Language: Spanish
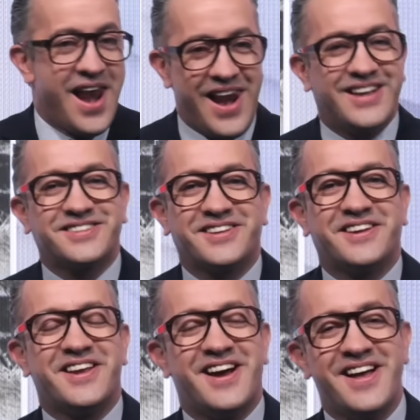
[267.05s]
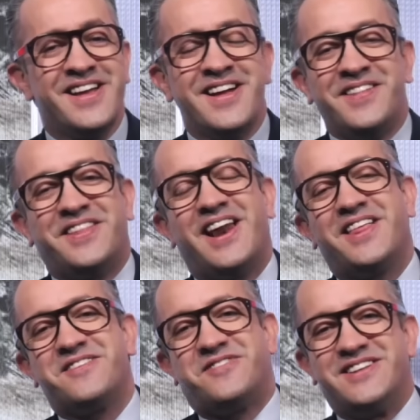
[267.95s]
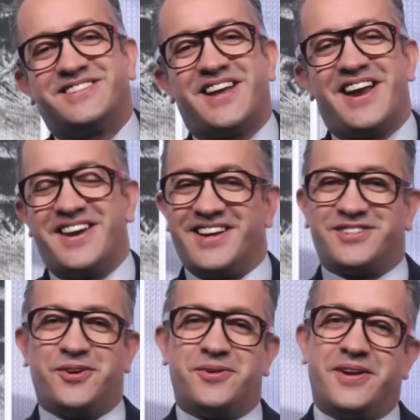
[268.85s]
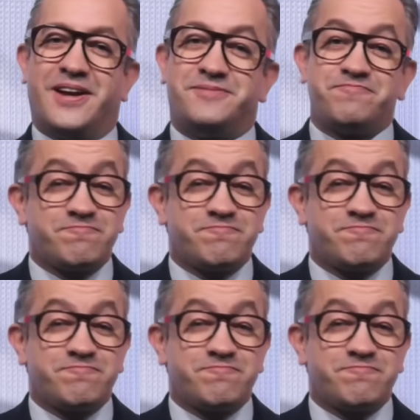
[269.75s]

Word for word: la Secretaría de la Defensa Nacional.